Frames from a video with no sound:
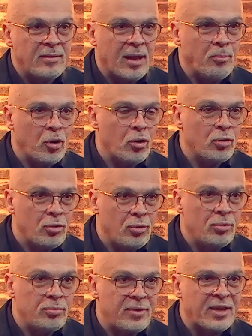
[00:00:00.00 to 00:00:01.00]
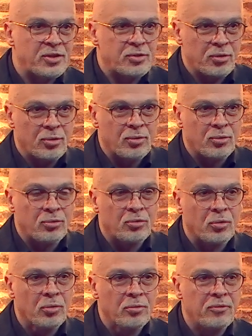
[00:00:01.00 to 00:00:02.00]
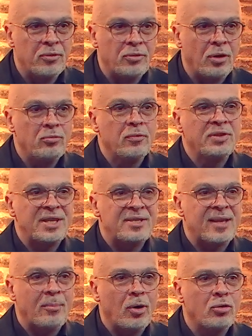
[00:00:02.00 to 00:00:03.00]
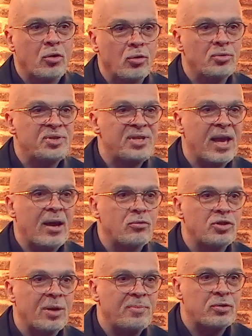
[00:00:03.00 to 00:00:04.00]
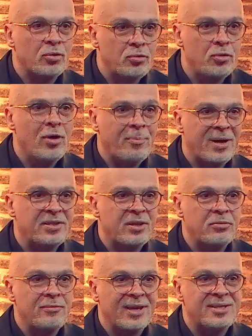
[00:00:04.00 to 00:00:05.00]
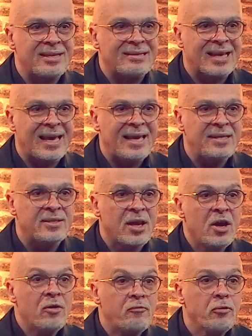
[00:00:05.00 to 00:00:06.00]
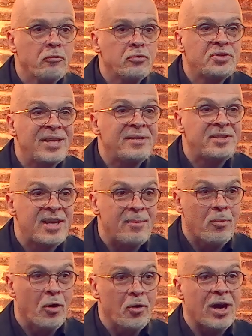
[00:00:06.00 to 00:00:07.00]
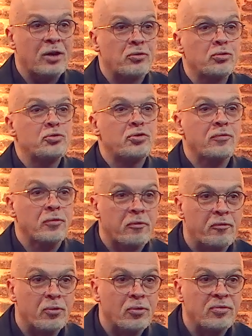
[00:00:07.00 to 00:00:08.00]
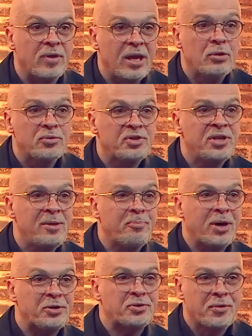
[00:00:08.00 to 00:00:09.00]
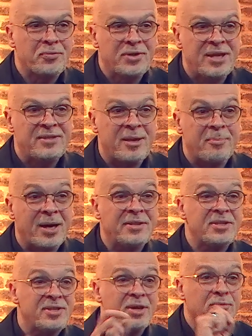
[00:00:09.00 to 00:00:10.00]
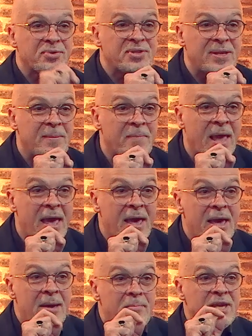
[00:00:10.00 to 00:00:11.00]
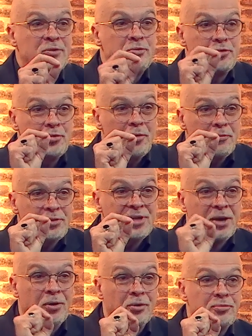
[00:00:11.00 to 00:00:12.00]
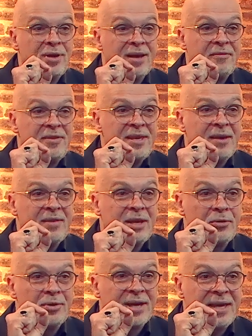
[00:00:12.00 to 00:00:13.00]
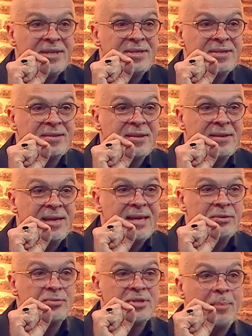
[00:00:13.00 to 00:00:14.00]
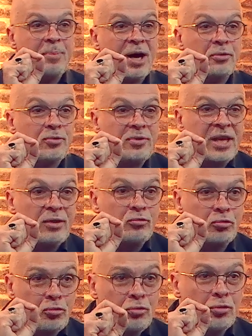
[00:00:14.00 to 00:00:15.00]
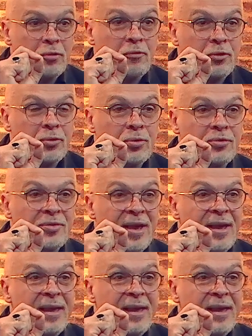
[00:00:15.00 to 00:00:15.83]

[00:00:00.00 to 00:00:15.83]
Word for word: D'abord, le texte qu'on trouve dans le Nouveau Testament, Colossiens au chapitre 2, à partir du verset 13, Vous vous étiez morts à cause de vos fautes, et aussi parce que vous n'étiez pas des circoncis. Mais Dieu vous a rendu la vie avec le Christ, il nous a pardonné toutes nos fautes,